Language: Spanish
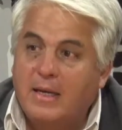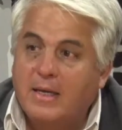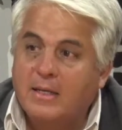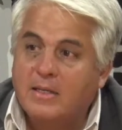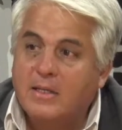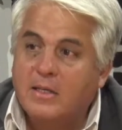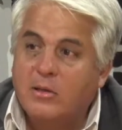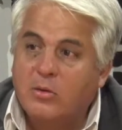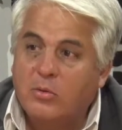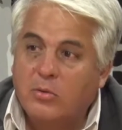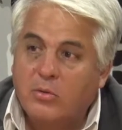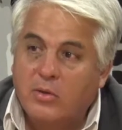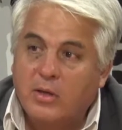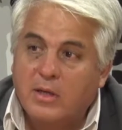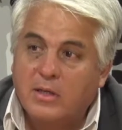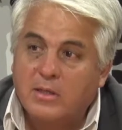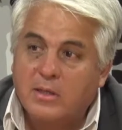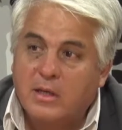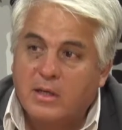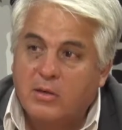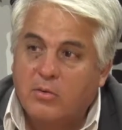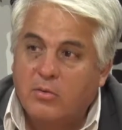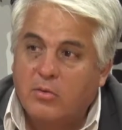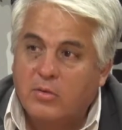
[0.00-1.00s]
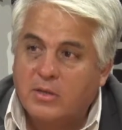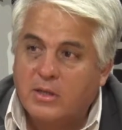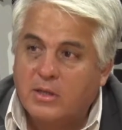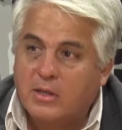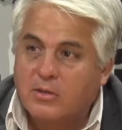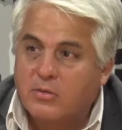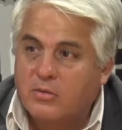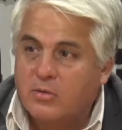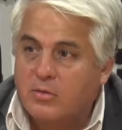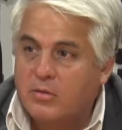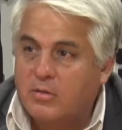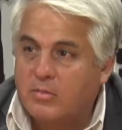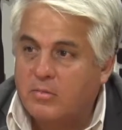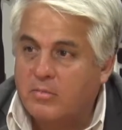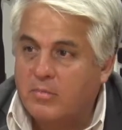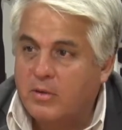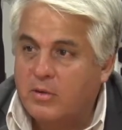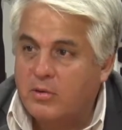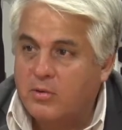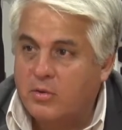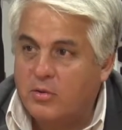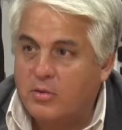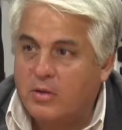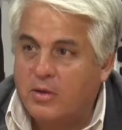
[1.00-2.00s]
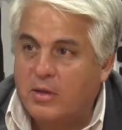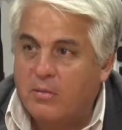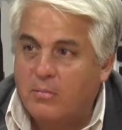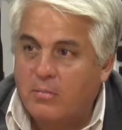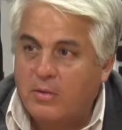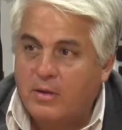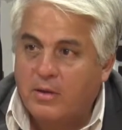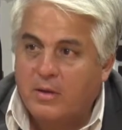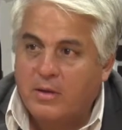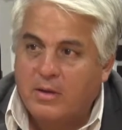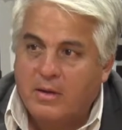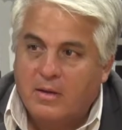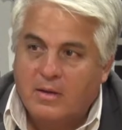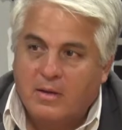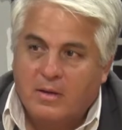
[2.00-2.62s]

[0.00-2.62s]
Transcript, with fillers: hace todas esas cosas son personas también,